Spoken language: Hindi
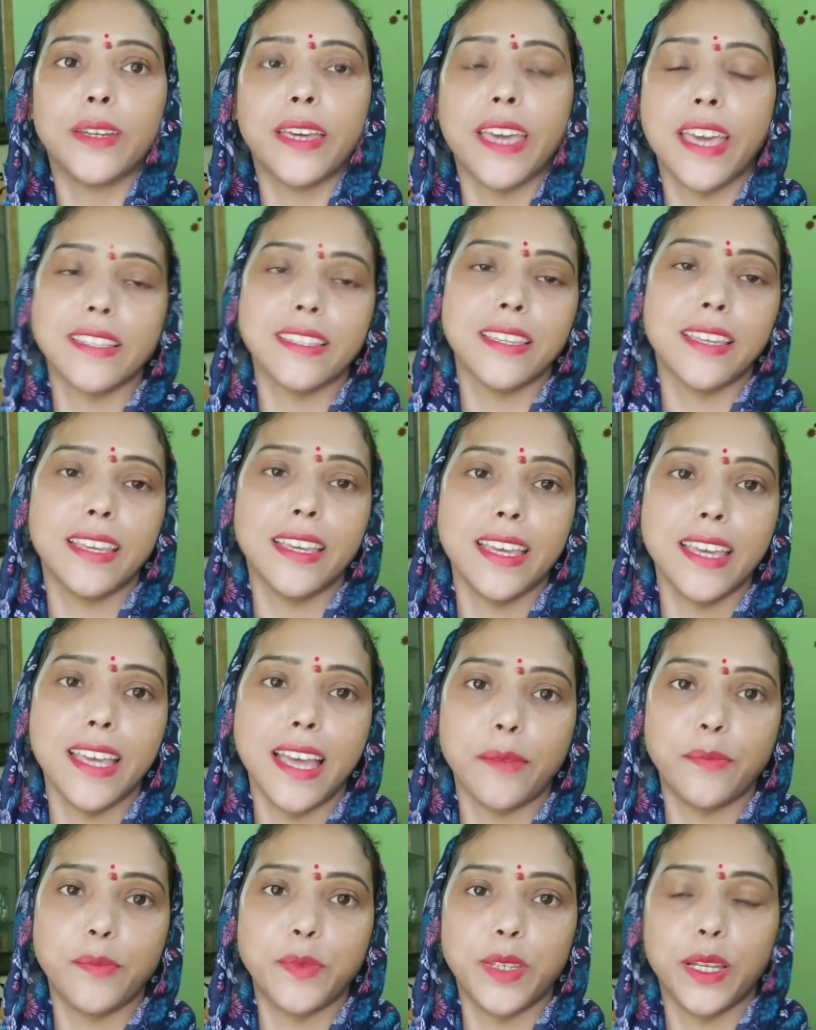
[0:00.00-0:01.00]
कैसे हैं
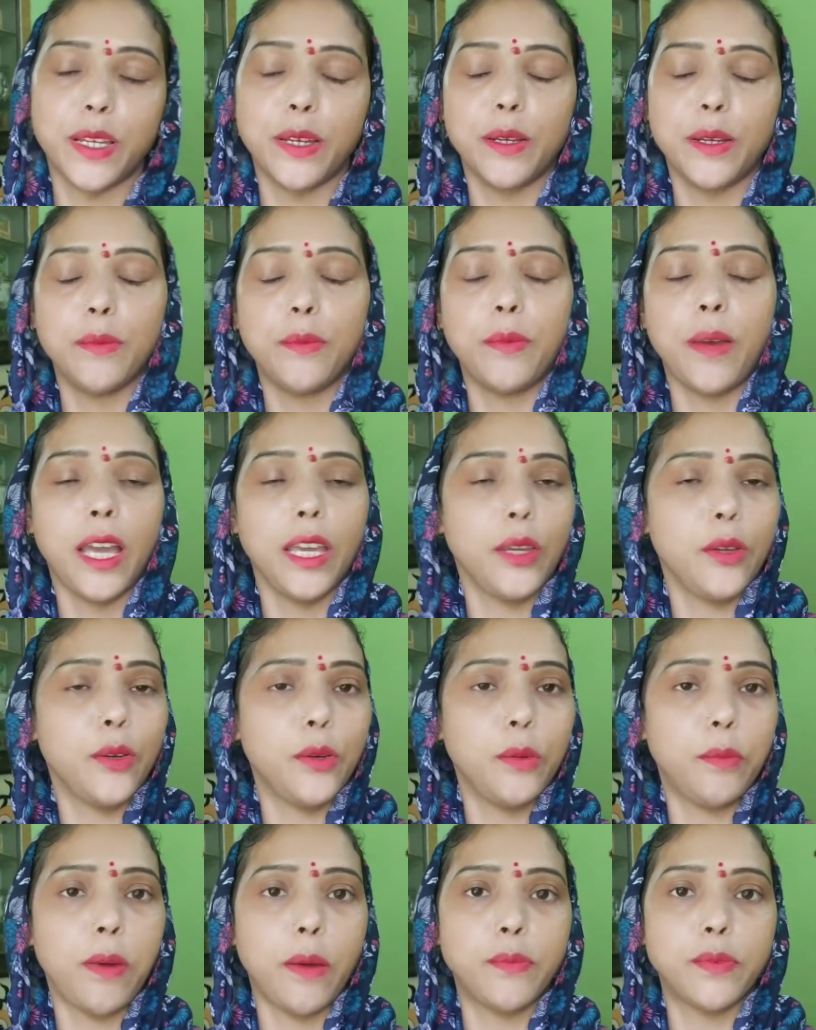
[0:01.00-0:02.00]
आप सब आई
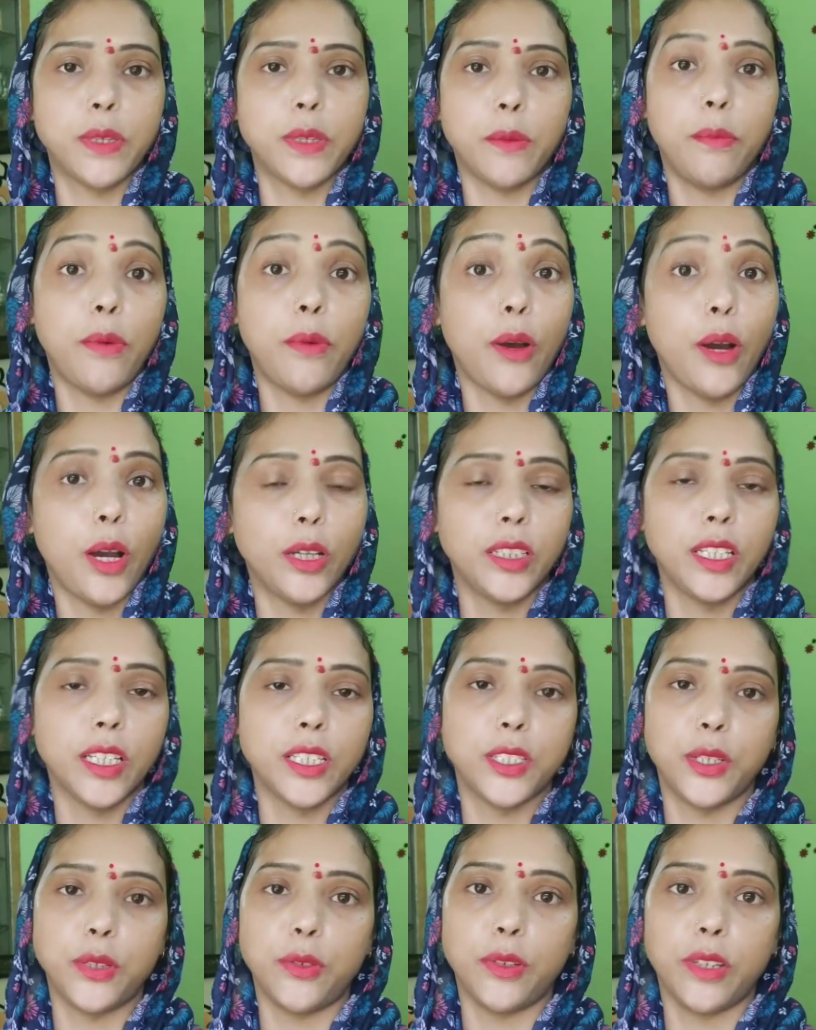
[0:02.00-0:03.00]
होप आप सब बहुत
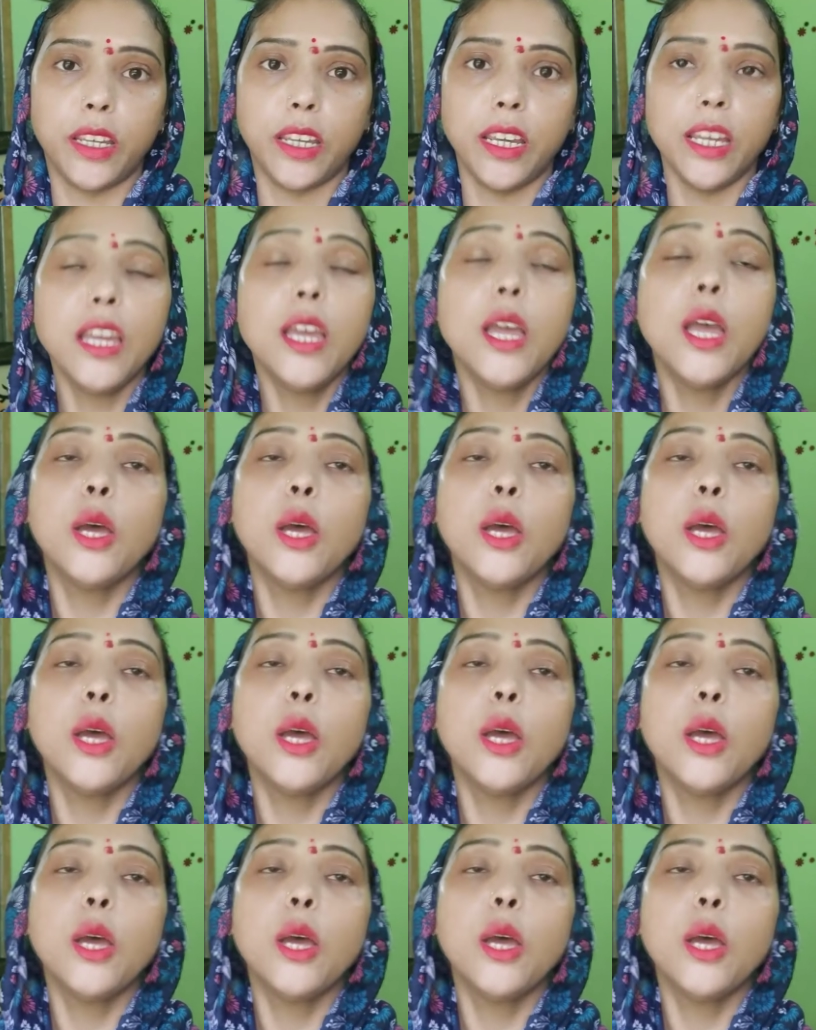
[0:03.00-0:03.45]
अच्छे होंगे